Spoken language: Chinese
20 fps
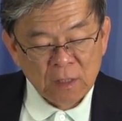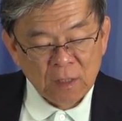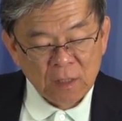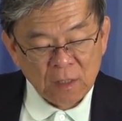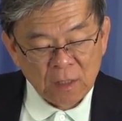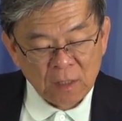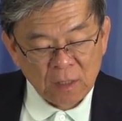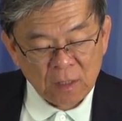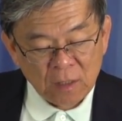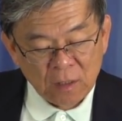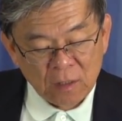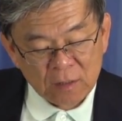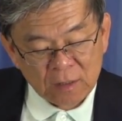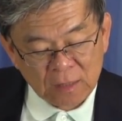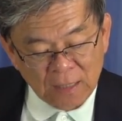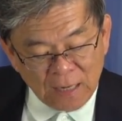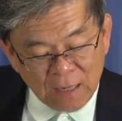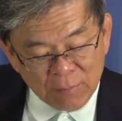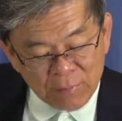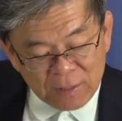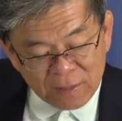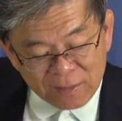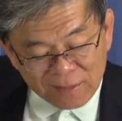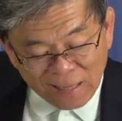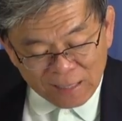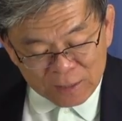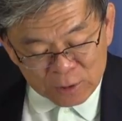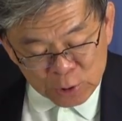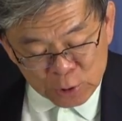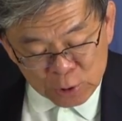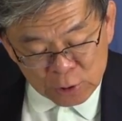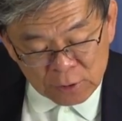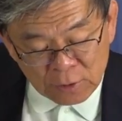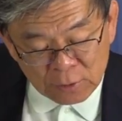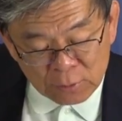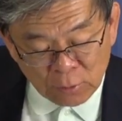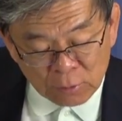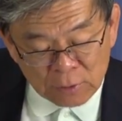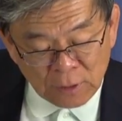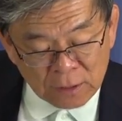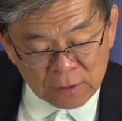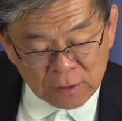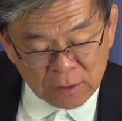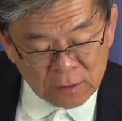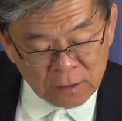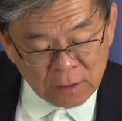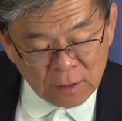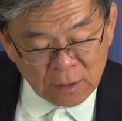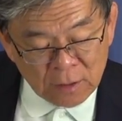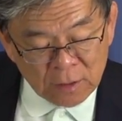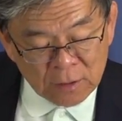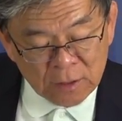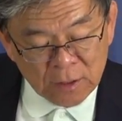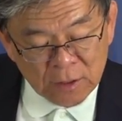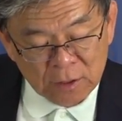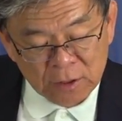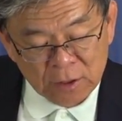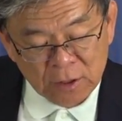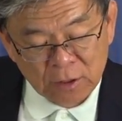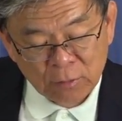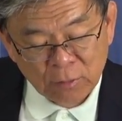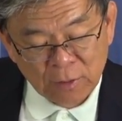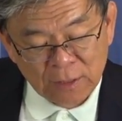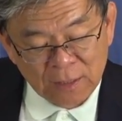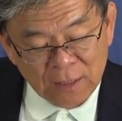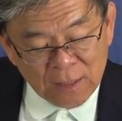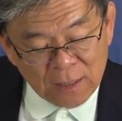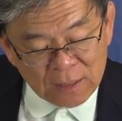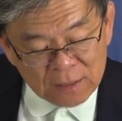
和他们当时的犹太人的社会